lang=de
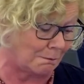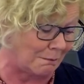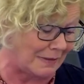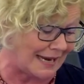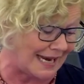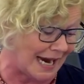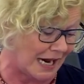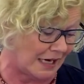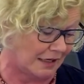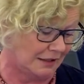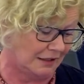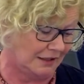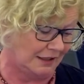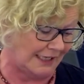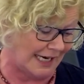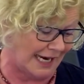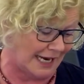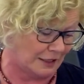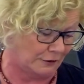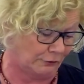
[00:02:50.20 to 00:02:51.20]
mehr
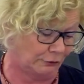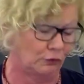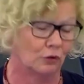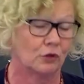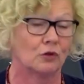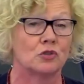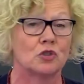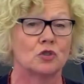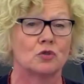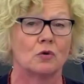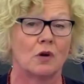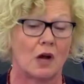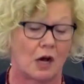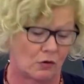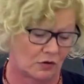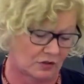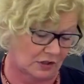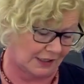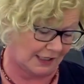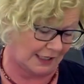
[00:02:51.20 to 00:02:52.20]
Geld für Rüstung
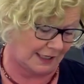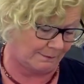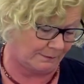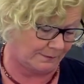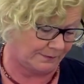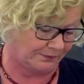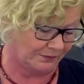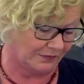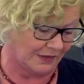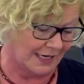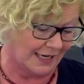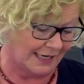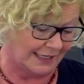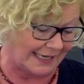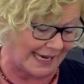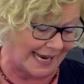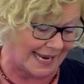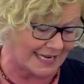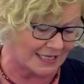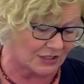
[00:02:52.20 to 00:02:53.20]
ausgeben.
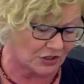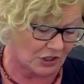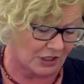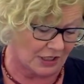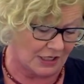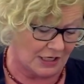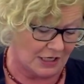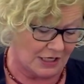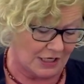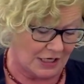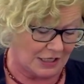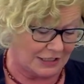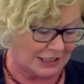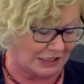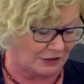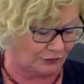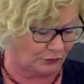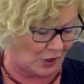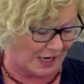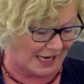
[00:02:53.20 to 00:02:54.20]
Geld,
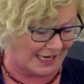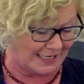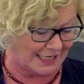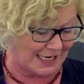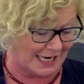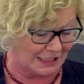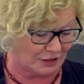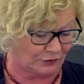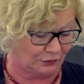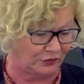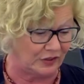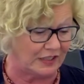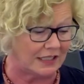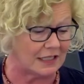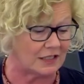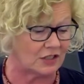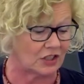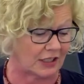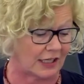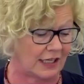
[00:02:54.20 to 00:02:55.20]
das woanders
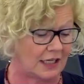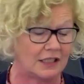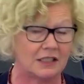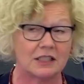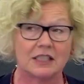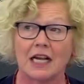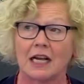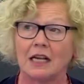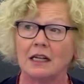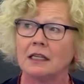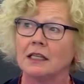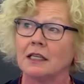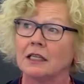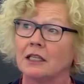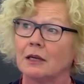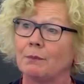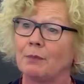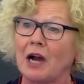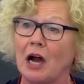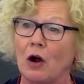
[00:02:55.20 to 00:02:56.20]
viel dringender
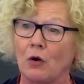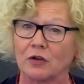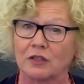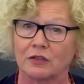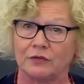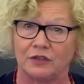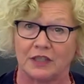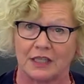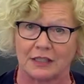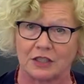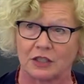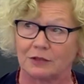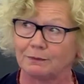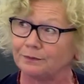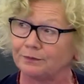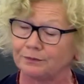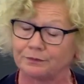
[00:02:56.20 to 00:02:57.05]
gebraucht wird.